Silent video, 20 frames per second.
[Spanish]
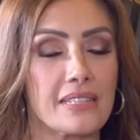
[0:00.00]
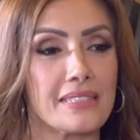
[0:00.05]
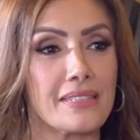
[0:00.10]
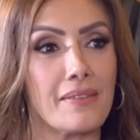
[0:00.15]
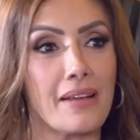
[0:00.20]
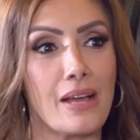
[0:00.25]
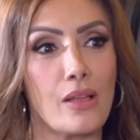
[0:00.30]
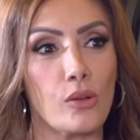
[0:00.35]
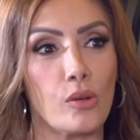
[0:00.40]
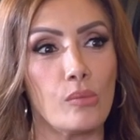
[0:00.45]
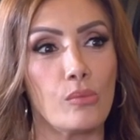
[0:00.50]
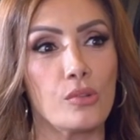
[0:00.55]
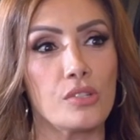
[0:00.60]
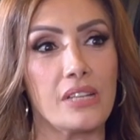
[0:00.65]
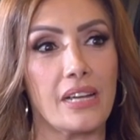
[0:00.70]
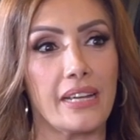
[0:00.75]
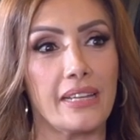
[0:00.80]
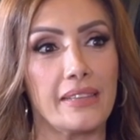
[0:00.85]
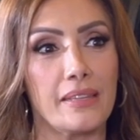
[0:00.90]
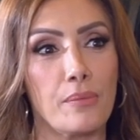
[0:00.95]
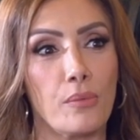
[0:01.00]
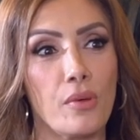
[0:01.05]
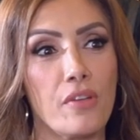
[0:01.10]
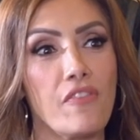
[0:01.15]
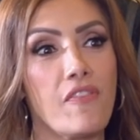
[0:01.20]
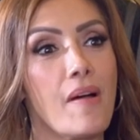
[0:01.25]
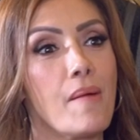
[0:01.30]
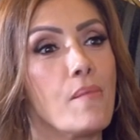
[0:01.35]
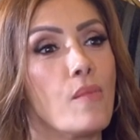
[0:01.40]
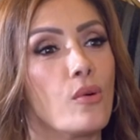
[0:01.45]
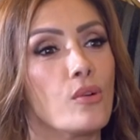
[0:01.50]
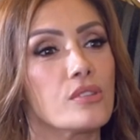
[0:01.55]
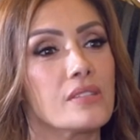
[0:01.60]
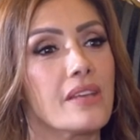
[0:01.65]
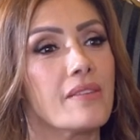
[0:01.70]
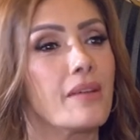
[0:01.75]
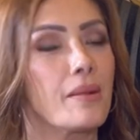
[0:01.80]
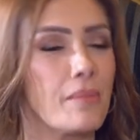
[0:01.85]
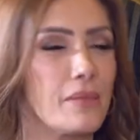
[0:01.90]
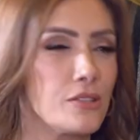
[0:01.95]
has trabajado con mucha gente muy famosa.
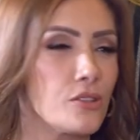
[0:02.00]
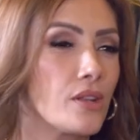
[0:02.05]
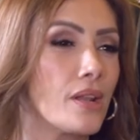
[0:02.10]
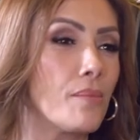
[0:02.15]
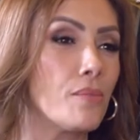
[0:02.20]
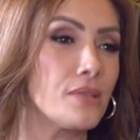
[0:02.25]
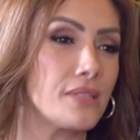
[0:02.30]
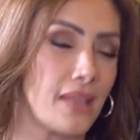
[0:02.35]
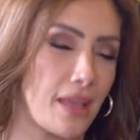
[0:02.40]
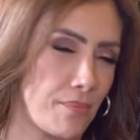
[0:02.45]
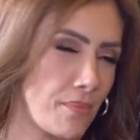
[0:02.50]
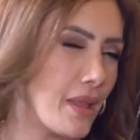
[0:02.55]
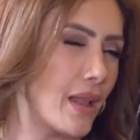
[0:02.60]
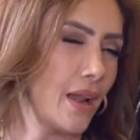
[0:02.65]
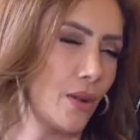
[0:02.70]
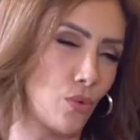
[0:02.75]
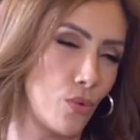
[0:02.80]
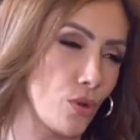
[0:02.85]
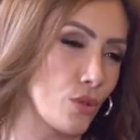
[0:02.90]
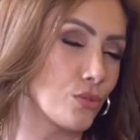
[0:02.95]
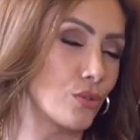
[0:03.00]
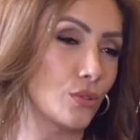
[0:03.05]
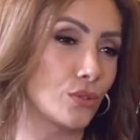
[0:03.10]
A ver, mencionamos a algunos,